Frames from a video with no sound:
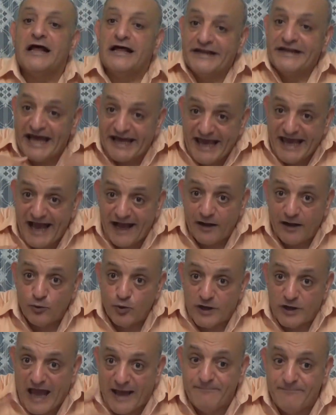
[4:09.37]
نجح
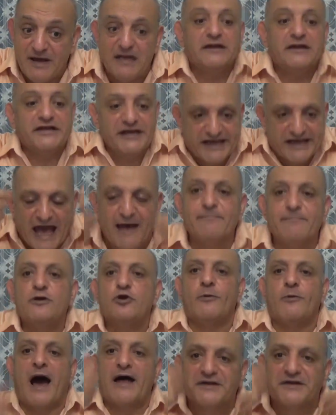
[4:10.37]
وكمل يكمل
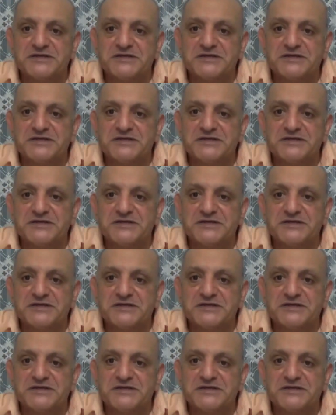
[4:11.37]
ومعاه